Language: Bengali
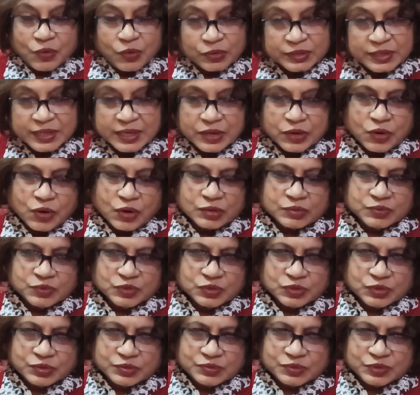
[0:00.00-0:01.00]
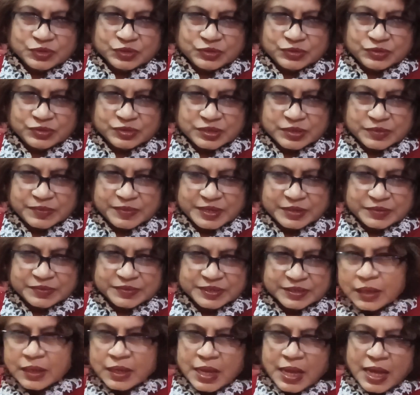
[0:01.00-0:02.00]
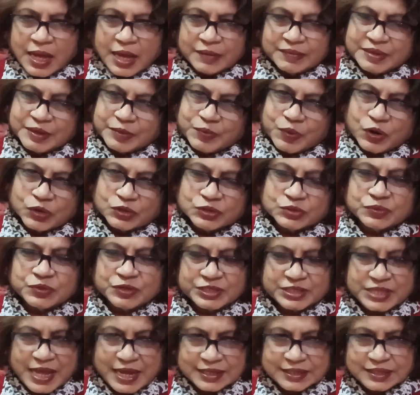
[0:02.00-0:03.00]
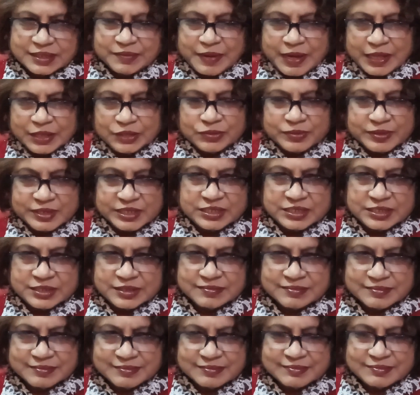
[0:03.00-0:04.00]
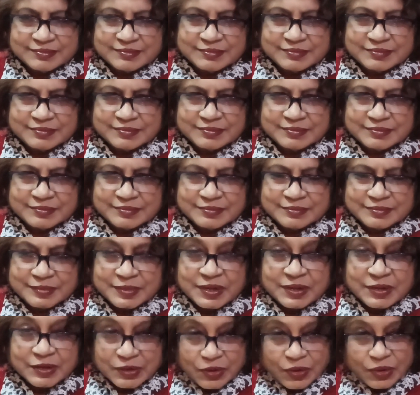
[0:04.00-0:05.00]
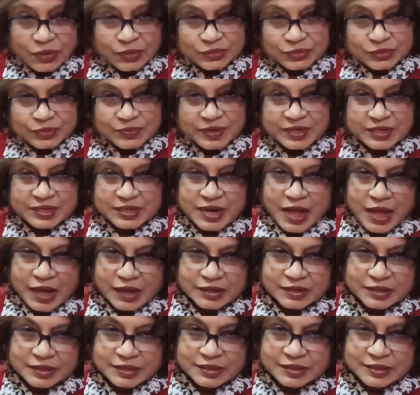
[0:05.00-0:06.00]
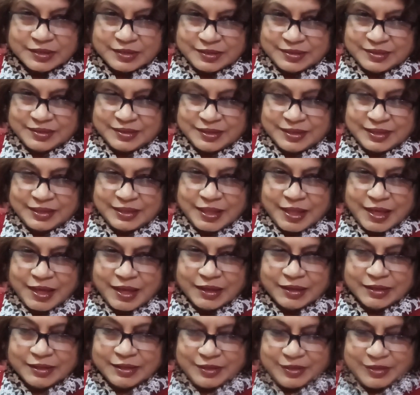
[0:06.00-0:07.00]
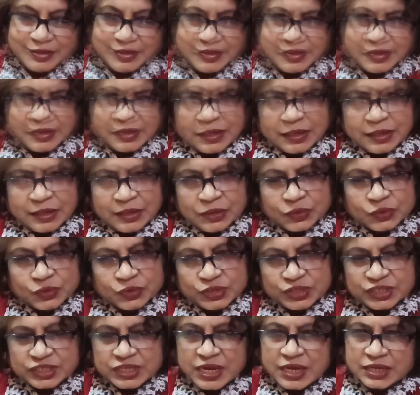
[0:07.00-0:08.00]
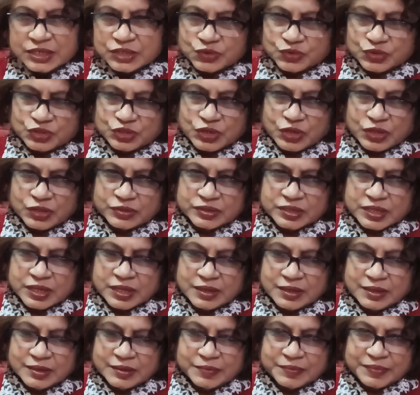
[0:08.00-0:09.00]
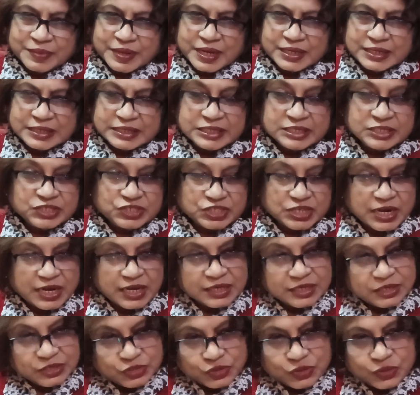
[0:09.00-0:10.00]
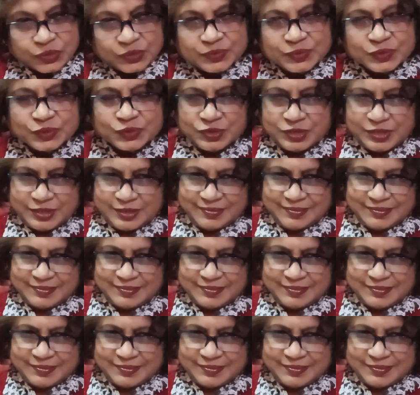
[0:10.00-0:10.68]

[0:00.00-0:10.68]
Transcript: অধিক কর্মক্ষম হয়ে উঠতে পারবেন আমরা বর্ণময় থাকতে ভালোবাসি কখনো বা রাগে লাল উচ্ছ্বাস উচ্ছলতা বা ঈর্ষায় সবুজ